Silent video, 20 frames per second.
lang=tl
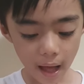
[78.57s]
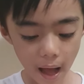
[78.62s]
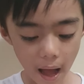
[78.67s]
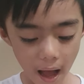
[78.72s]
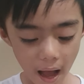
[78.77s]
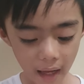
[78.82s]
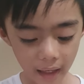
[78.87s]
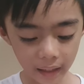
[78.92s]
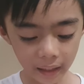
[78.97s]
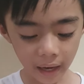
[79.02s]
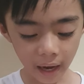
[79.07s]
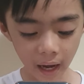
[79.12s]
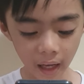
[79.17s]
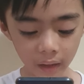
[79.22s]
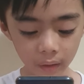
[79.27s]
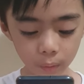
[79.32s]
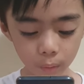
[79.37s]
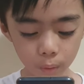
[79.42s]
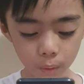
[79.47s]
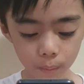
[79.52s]

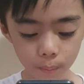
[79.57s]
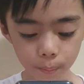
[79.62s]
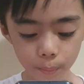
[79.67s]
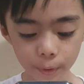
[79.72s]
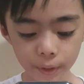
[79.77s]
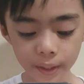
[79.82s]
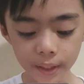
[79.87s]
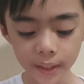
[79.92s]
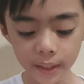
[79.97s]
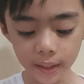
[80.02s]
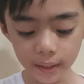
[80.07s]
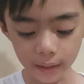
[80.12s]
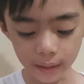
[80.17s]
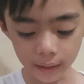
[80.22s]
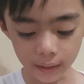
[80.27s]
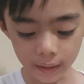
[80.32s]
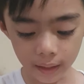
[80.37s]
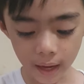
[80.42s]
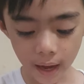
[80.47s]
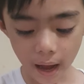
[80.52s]
Agad
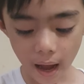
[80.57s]
kumpunihin